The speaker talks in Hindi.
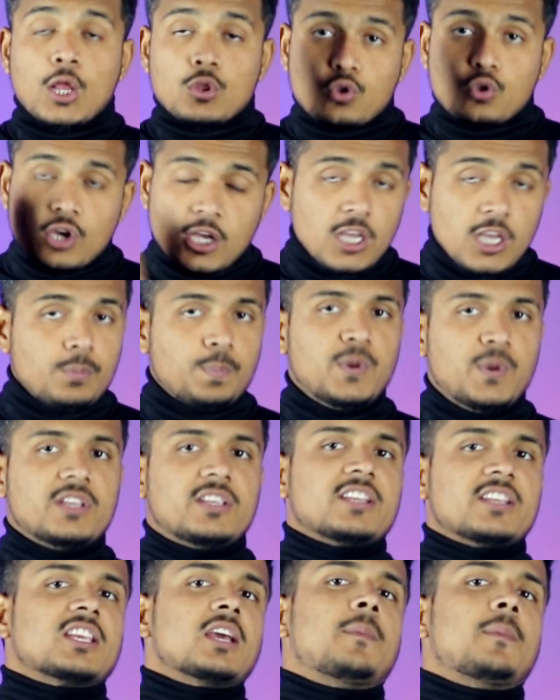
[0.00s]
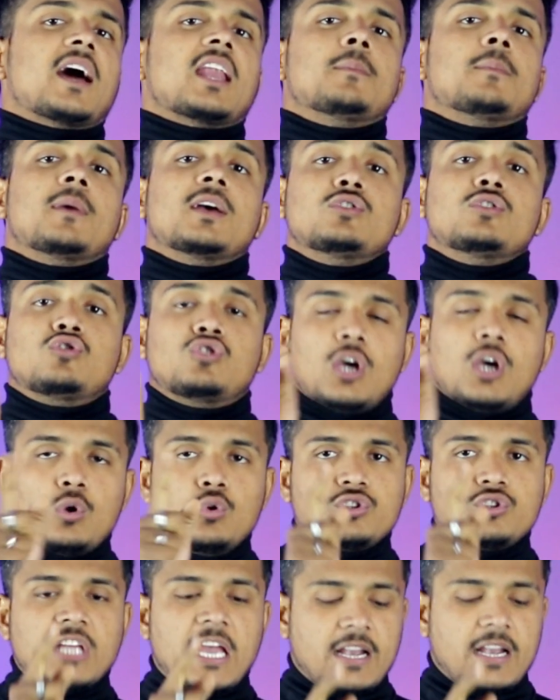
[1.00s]
तो इस फीचर्स के बारे में
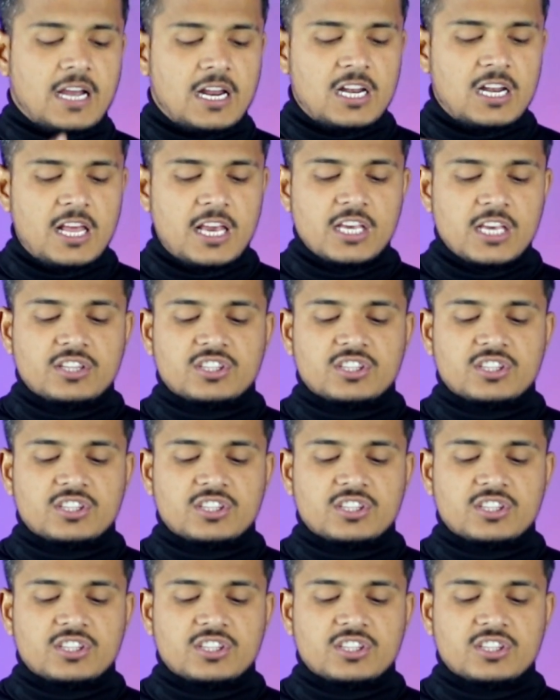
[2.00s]
जरूर चेक कर ले